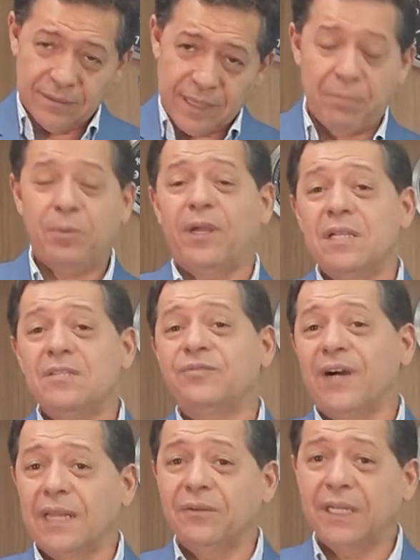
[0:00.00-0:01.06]
É porque eles
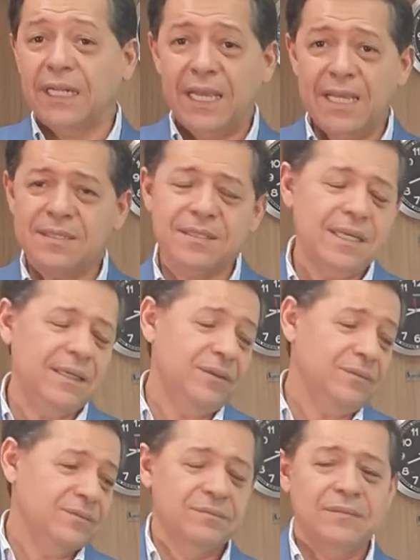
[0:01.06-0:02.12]
falam inglês?
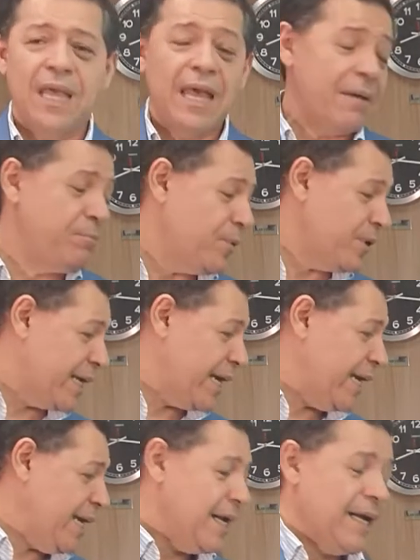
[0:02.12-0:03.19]
Não. É
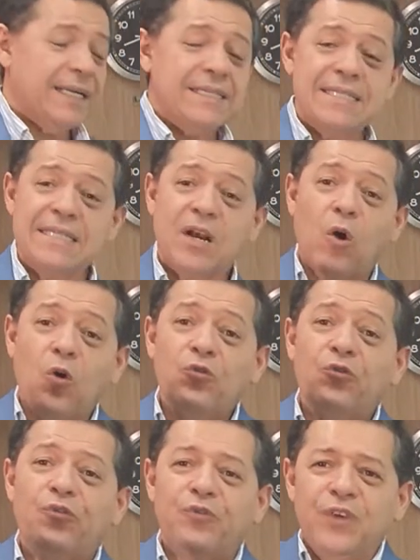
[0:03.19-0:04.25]
porque se
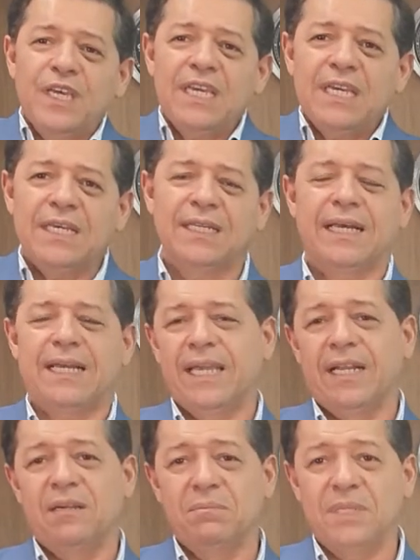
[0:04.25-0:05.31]
confia
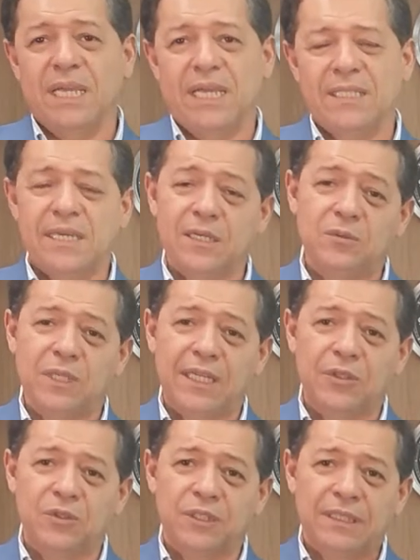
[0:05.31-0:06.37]
naquele ambiente
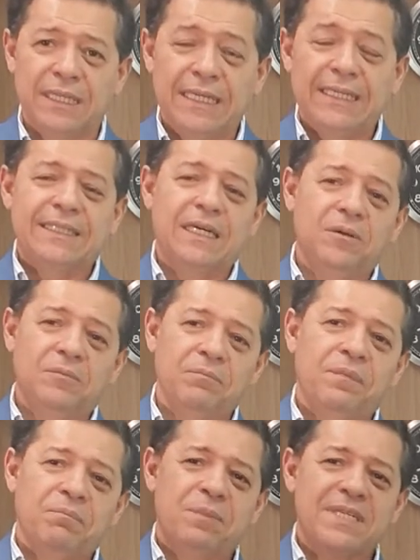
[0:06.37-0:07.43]
regulador. Então,
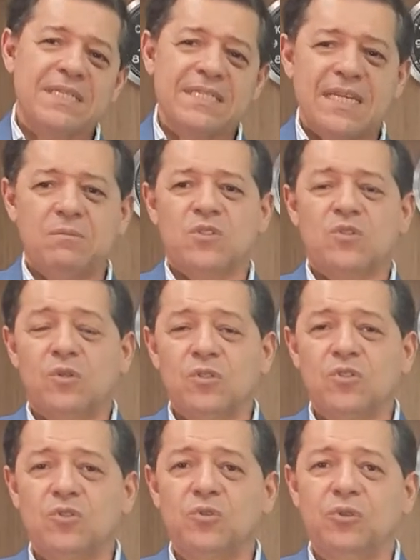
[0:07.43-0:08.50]
precisamos
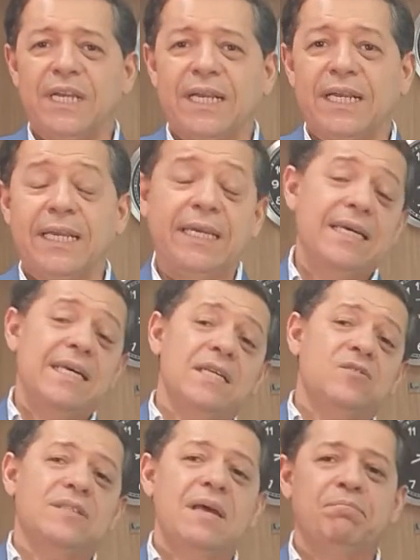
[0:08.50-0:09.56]
construir aqui. E
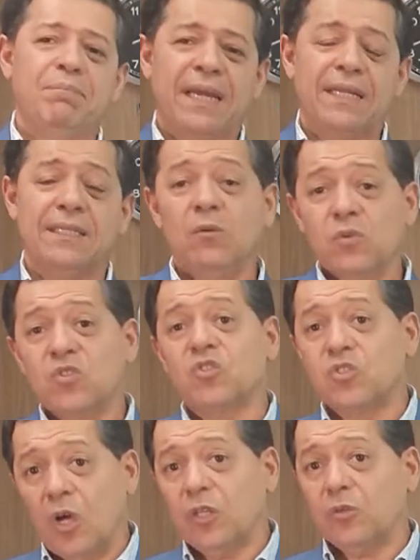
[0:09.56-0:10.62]
isso depende não
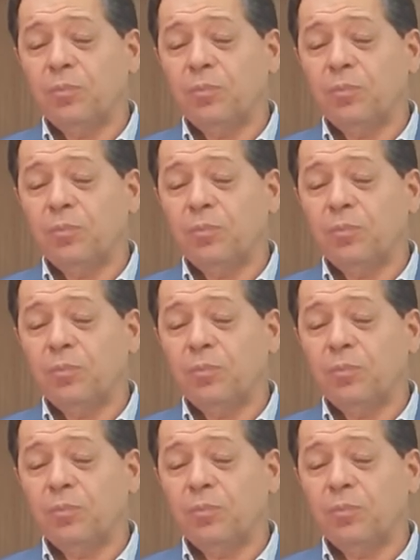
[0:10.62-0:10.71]
só do